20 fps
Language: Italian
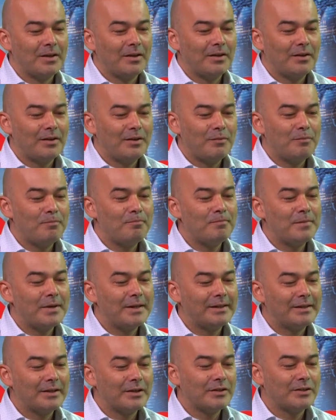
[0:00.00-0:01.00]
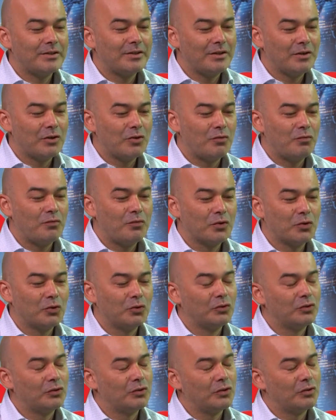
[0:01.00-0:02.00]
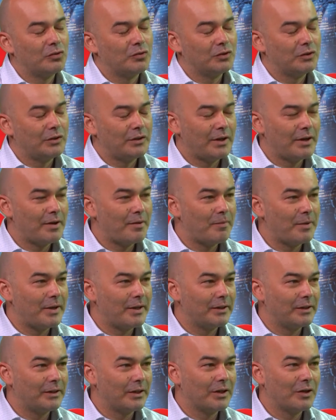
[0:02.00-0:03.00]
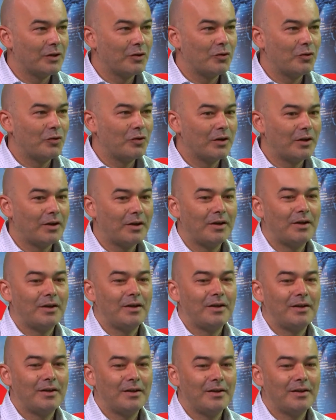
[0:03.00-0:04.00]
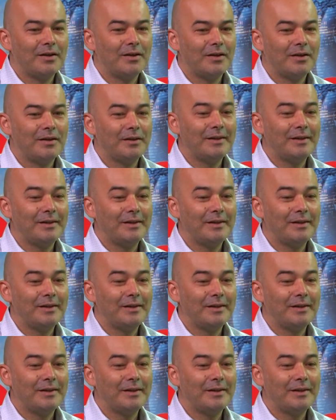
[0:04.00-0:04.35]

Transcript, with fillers: eh, mettersi in confronto quotidianamente con eh,